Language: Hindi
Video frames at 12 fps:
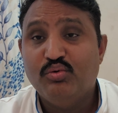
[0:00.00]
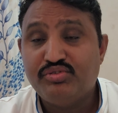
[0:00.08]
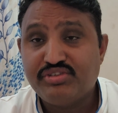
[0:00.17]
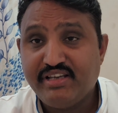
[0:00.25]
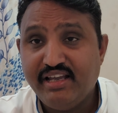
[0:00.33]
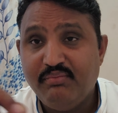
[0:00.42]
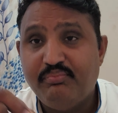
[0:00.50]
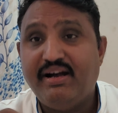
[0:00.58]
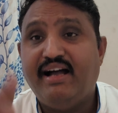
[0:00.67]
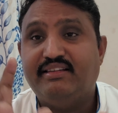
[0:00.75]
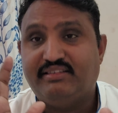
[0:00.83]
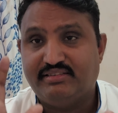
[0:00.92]
उसके
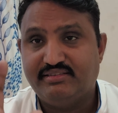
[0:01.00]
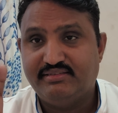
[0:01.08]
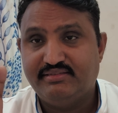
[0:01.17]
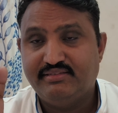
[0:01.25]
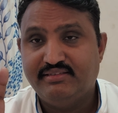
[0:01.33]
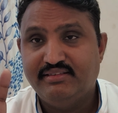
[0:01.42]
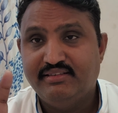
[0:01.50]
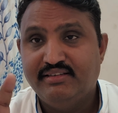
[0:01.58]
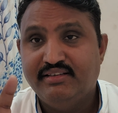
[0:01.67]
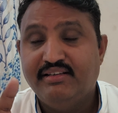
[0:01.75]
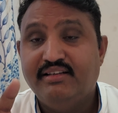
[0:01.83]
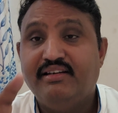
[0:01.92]
बाद
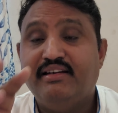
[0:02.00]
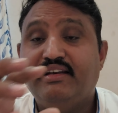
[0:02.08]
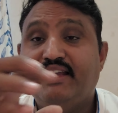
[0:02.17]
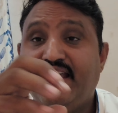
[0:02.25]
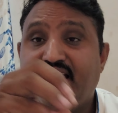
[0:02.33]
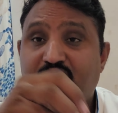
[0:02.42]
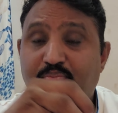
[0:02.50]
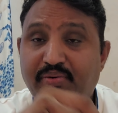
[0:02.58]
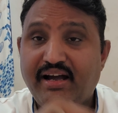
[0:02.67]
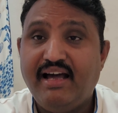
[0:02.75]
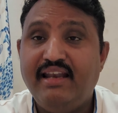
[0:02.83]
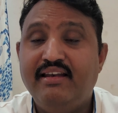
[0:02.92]

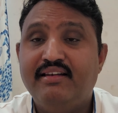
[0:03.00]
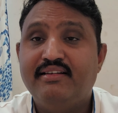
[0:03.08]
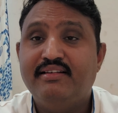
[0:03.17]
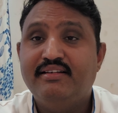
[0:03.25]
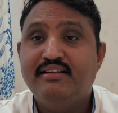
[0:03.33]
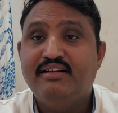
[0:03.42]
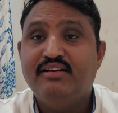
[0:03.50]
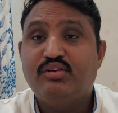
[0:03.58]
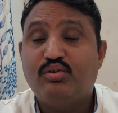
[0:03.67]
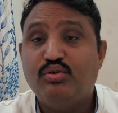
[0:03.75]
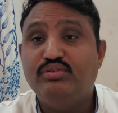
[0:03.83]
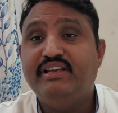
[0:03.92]
लेखपाल
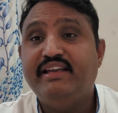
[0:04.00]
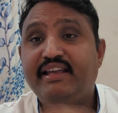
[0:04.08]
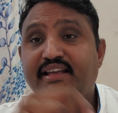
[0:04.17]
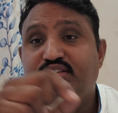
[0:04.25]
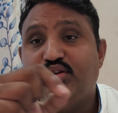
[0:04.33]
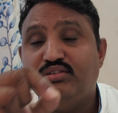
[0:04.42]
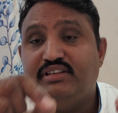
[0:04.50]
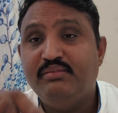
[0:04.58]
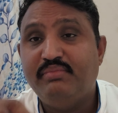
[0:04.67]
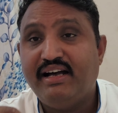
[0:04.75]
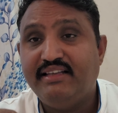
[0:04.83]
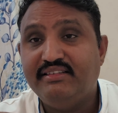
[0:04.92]
खुद ही दो दिन
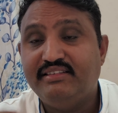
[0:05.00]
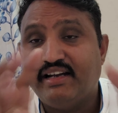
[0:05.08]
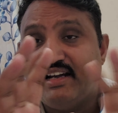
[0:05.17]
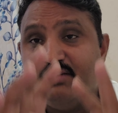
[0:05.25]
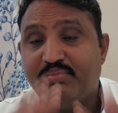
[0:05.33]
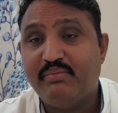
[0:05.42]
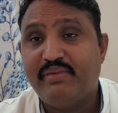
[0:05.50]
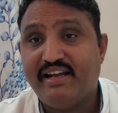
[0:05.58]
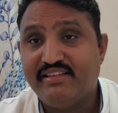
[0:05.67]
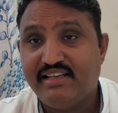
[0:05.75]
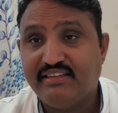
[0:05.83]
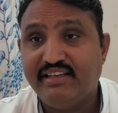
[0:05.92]
बाद धरने पर
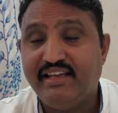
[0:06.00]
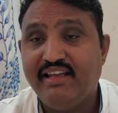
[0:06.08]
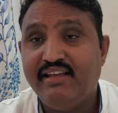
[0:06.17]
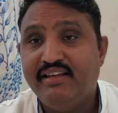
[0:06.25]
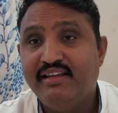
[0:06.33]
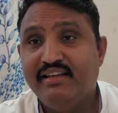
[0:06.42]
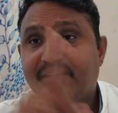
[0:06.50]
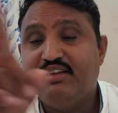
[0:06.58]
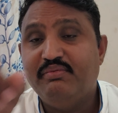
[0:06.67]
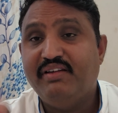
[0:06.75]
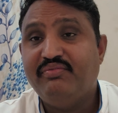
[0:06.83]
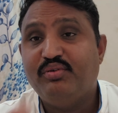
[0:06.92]
बैठ जाते हैं कि
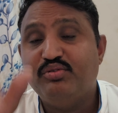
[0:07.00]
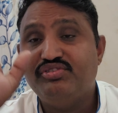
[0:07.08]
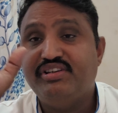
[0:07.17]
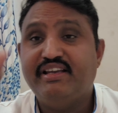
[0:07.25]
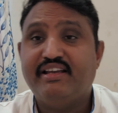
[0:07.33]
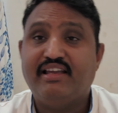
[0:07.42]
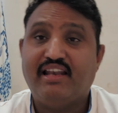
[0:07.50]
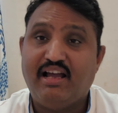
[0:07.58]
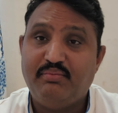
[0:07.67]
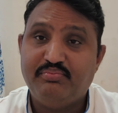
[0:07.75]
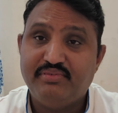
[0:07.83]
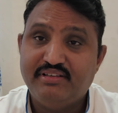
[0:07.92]
भाई फौजी के
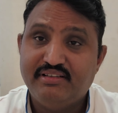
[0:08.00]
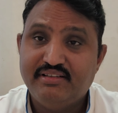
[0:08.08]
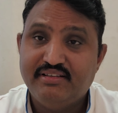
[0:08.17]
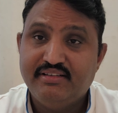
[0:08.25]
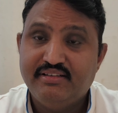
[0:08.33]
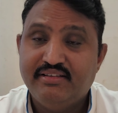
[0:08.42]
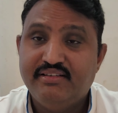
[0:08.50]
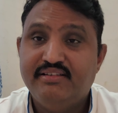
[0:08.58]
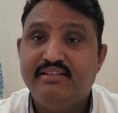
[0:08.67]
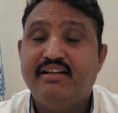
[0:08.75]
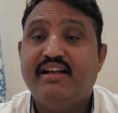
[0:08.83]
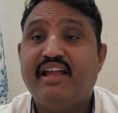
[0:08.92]
खिलाफ
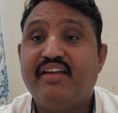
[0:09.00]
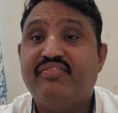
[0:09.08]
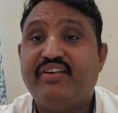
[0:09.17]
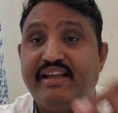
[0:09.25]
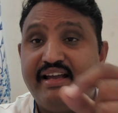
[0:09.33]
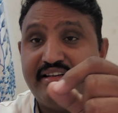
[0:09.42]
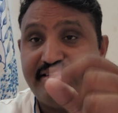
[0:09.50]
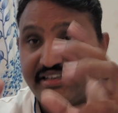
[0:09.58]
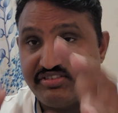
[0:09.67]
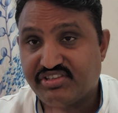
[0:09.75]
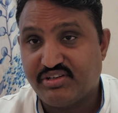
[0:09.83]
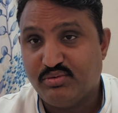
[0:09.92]
एफआईआर
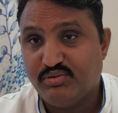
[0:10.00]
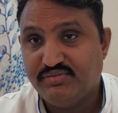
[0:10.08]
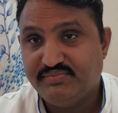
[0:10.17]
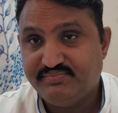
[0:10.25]
दर्ज करो